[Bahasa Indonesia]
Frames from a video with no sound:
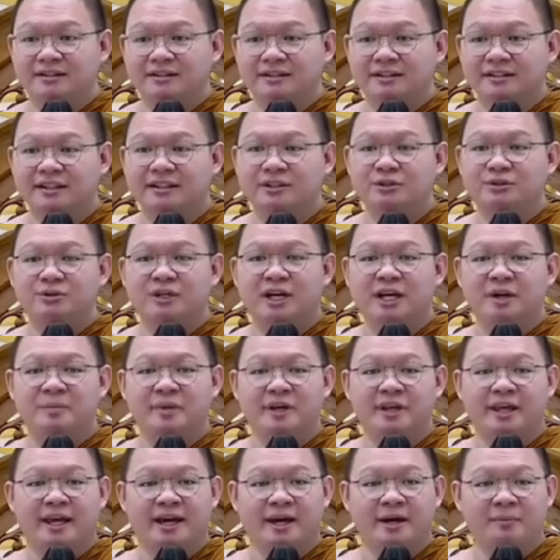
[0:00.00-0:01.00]
Itu
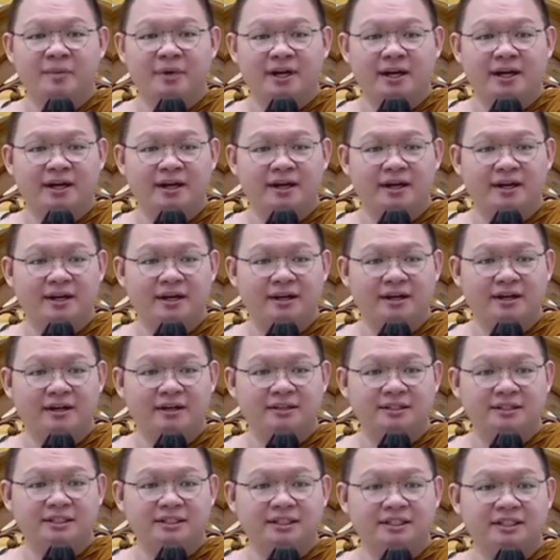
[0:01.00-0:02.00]
namanya apa?
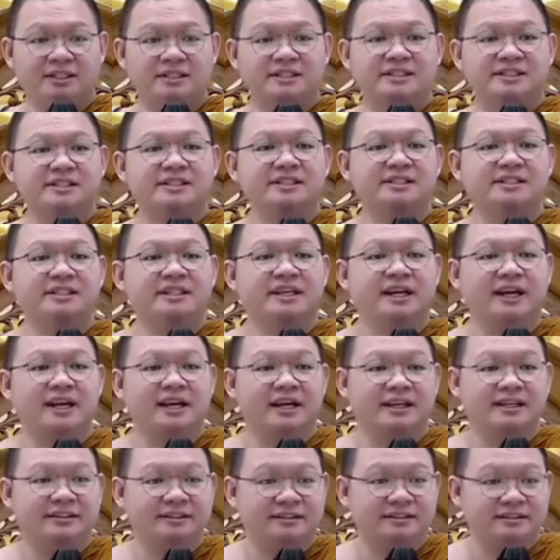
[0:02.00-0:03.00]

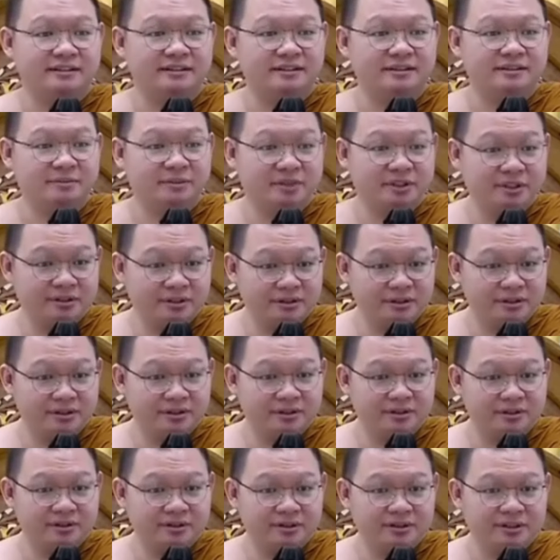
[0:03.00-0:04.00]
Kesialan. Betul?
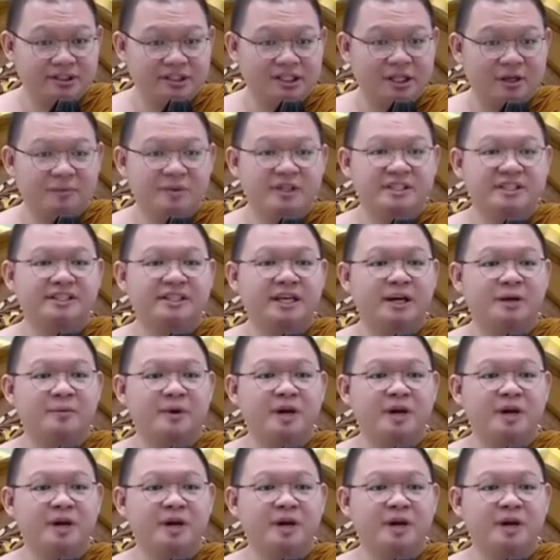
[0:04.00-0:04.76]
Tapi siapa